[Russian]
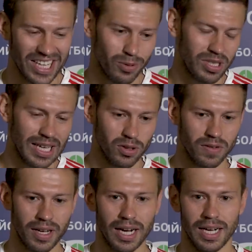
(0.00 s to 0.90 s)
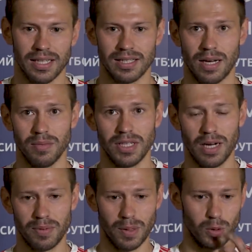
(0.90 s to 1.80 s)
не знаю, ну двоякое на самом
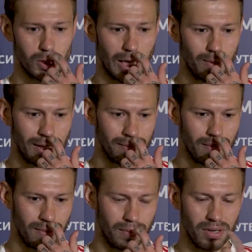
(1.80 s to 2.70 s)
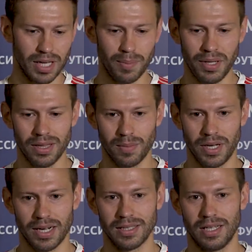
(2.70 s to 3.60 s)
деле, потому что как бы было обидно
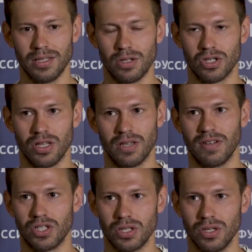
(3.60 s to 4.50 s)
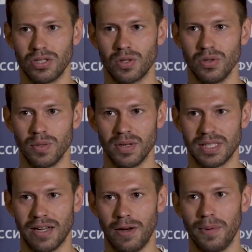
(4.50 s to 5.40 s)
мне как зрителю, что на 26 секунде
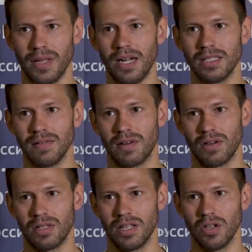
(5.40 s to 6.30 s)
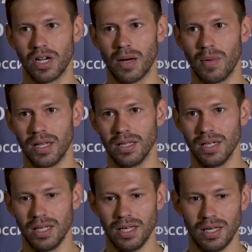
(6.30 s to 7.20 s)
поставили пенальти в ворота одной
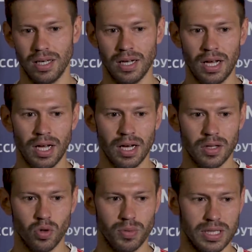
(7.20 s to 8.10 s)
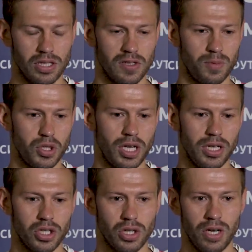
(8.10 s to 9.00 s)
команды, и ну, у меня сложилось
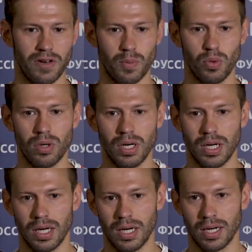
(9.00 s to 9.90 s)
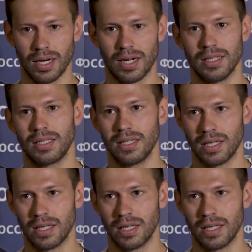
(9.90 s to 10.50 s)
впечатление, что Ливерпуль э, как раз-таки